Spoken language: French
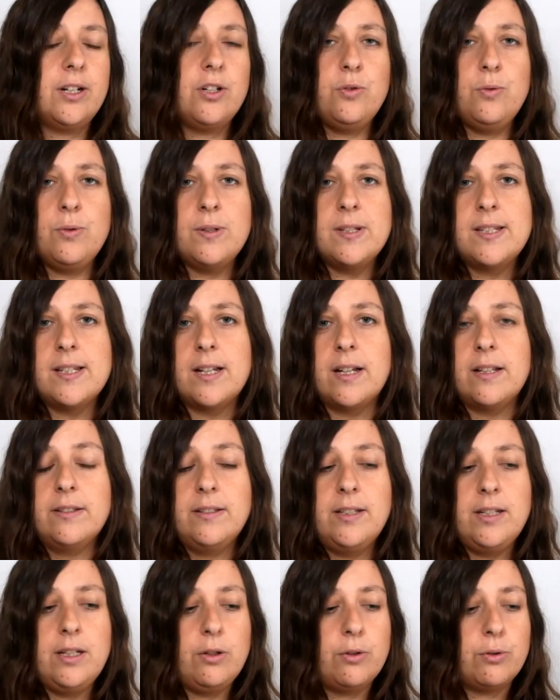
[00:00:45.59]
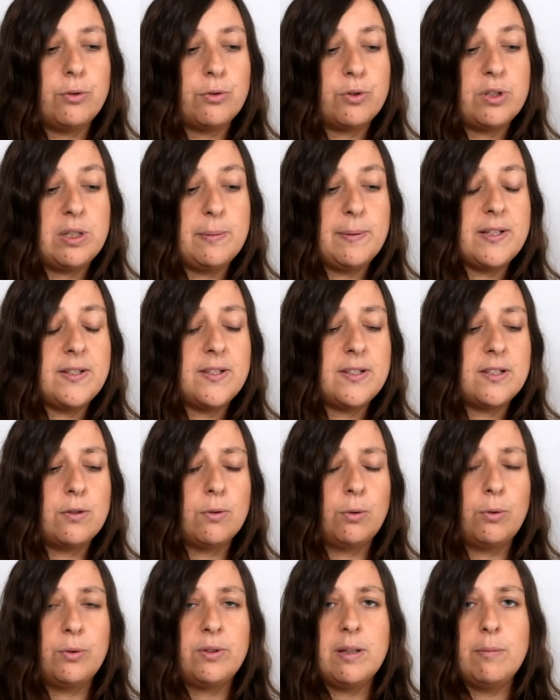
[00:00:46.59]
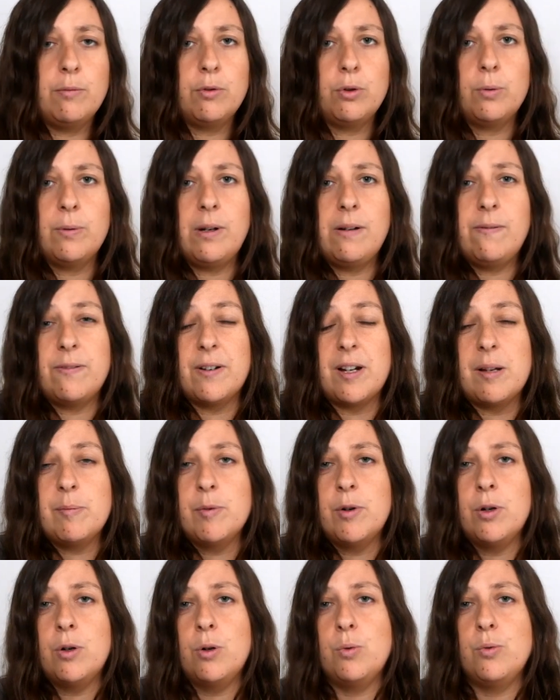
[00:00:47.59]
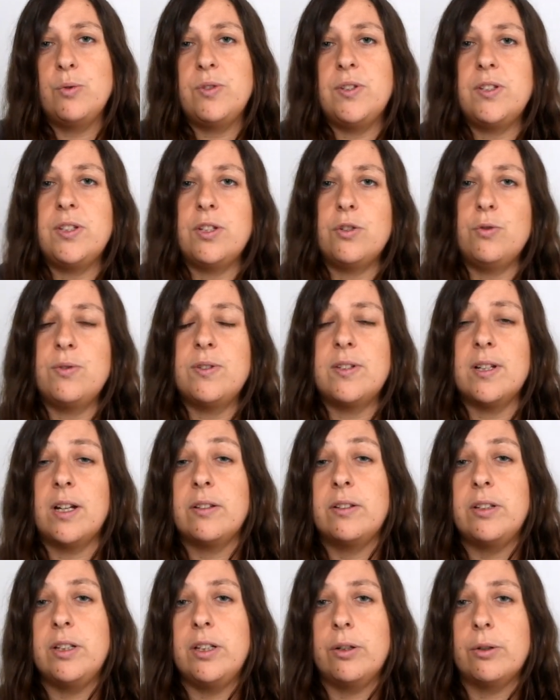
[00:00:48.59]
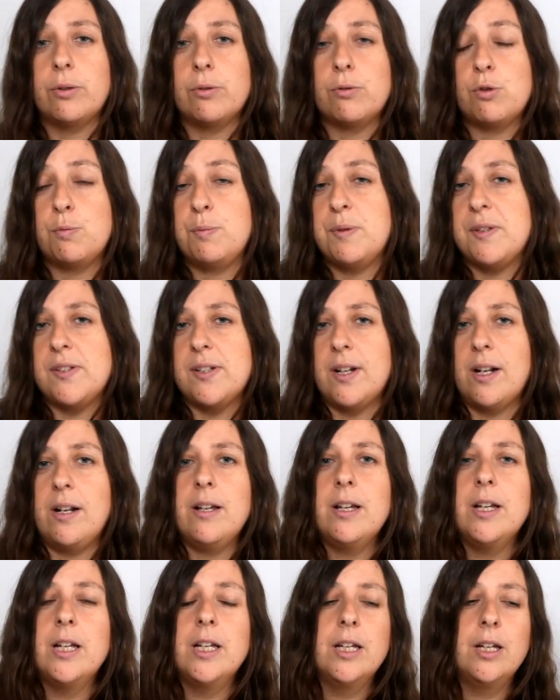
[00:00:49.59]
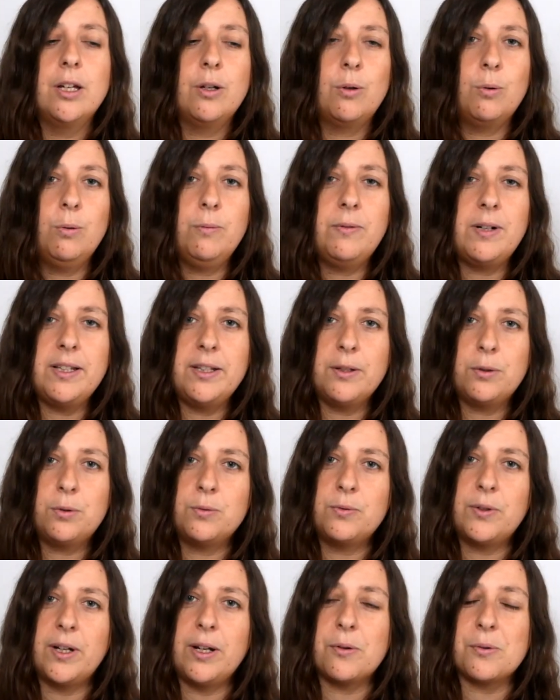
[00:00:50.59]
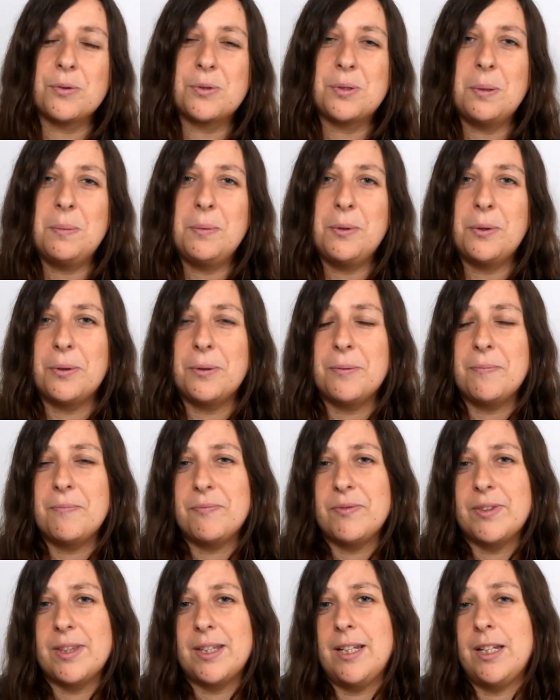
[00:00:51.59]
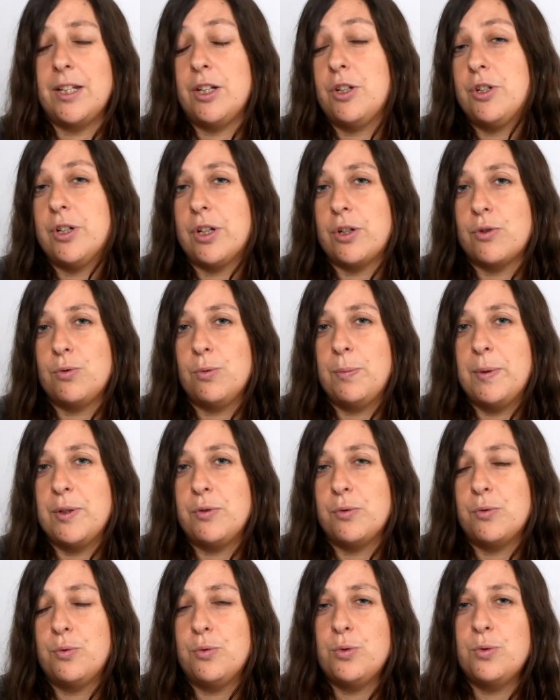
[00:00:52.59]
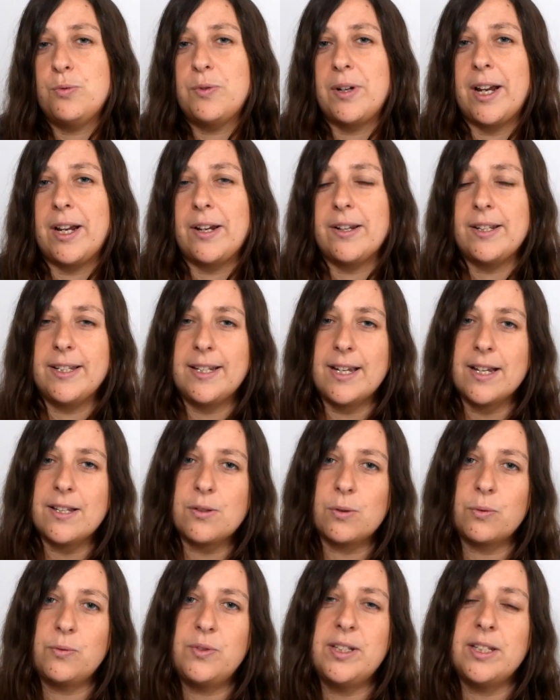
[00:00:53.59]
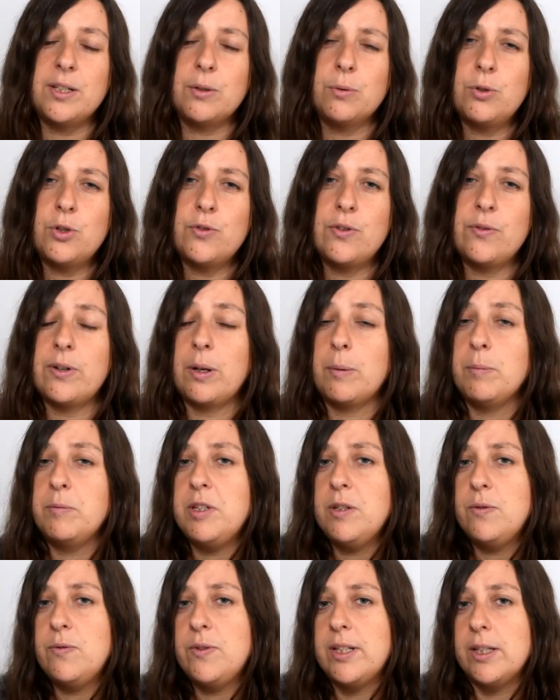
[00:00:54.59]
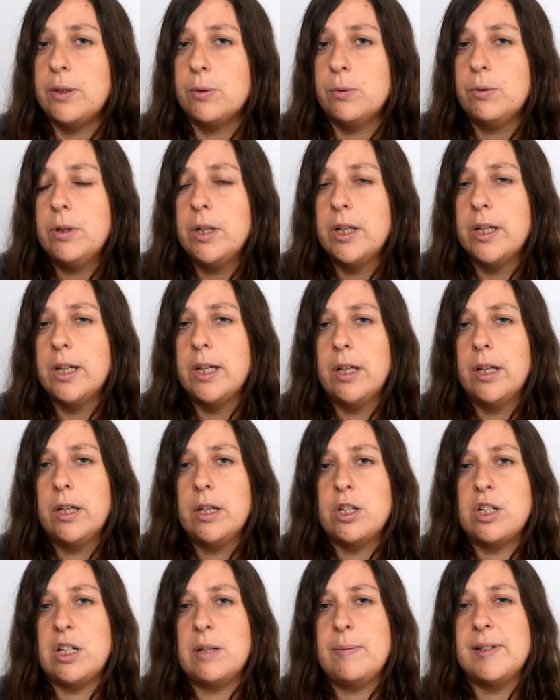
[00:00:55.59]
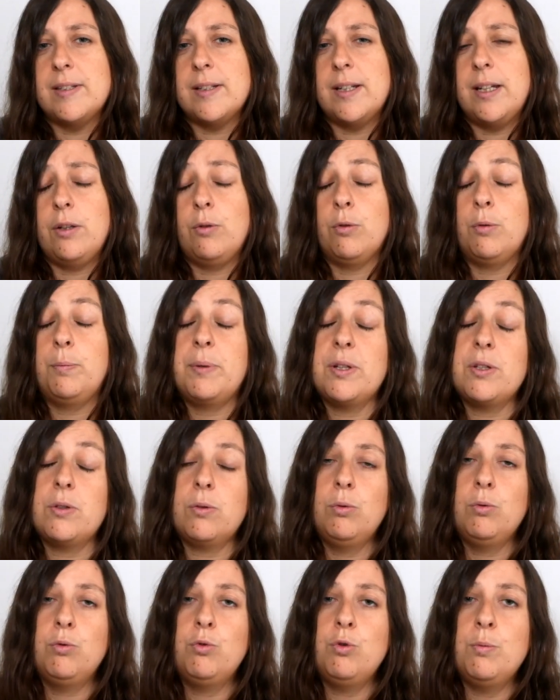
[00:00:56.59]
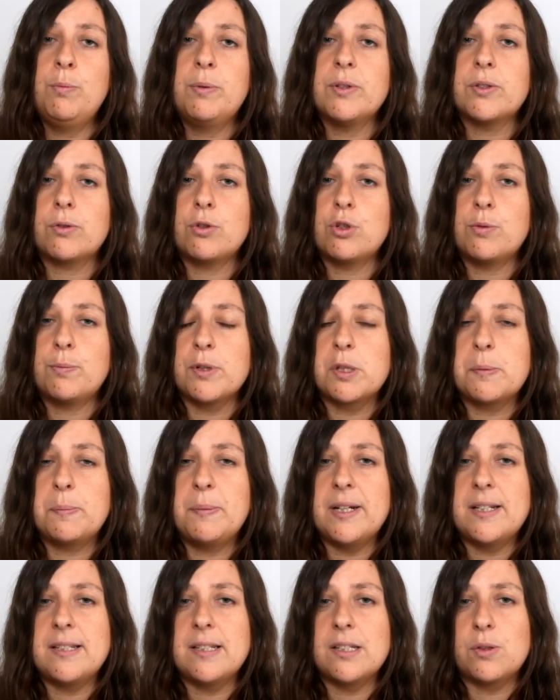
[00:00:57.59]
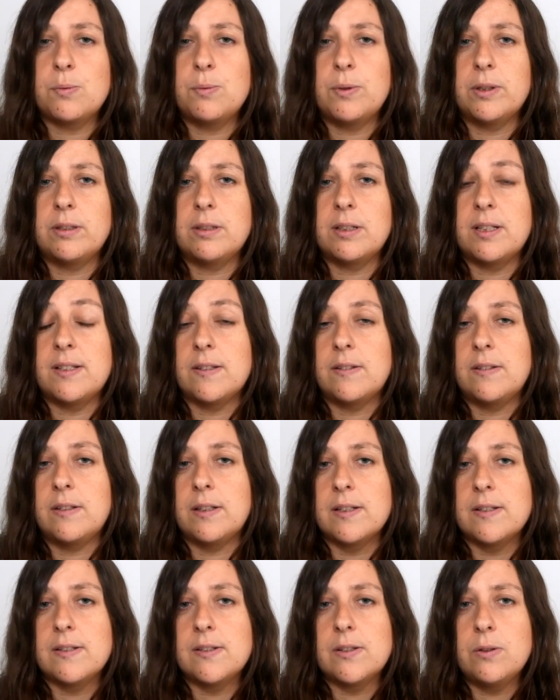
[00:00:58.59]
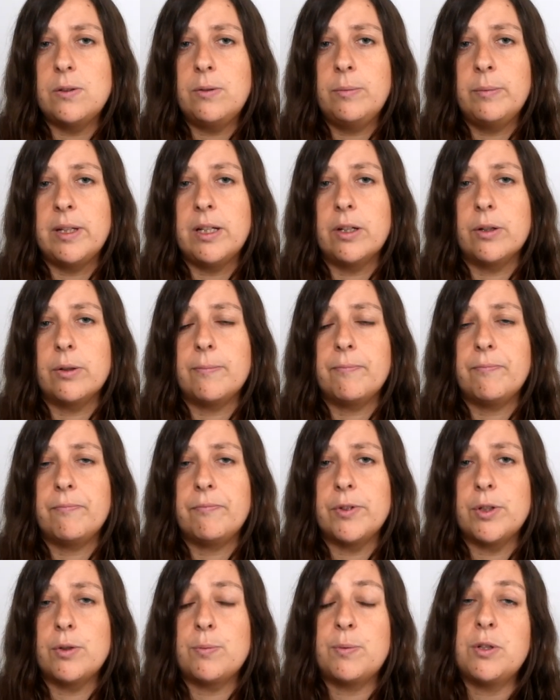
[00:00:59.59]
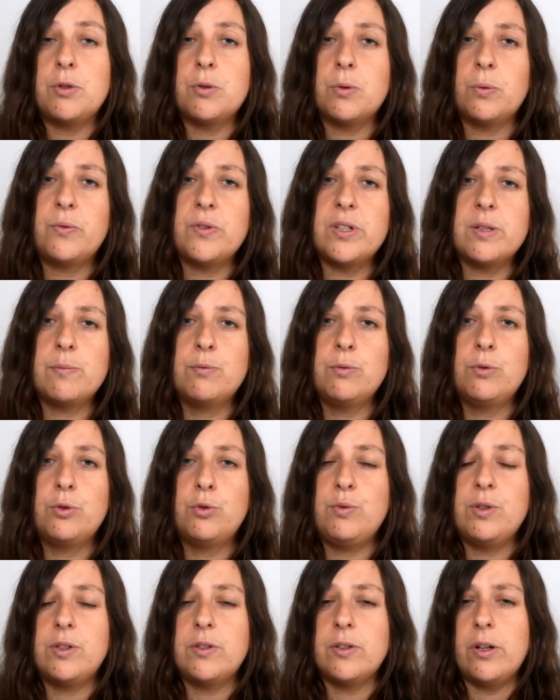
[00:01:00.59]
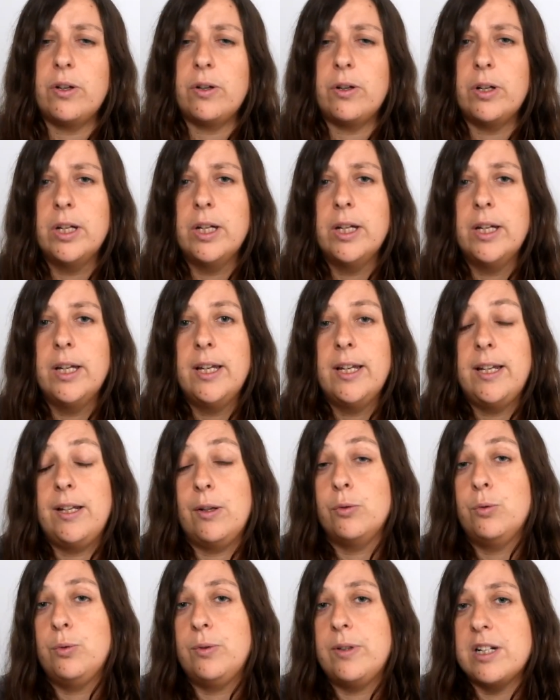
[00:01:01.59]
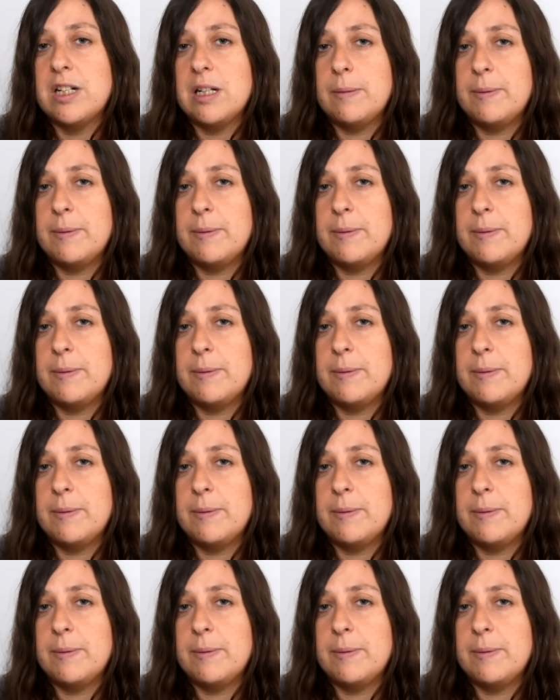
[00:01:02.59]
jour c'est un dé, je sais pas si c'est sur le thème de Noël vraiment ou si c'est juste un dé spécial. On va le découvrir ensemble. Et chaque jour, bah, du coup, j'ouvrirai une case en vidéo. Je vais faire une petite vidéo. Je la mettrai donc pas sur YouTube parce que je pense pas que ça soit très intéressant, mais euh, peut-être sur Facebook, Twitter. Et en tout cas, je la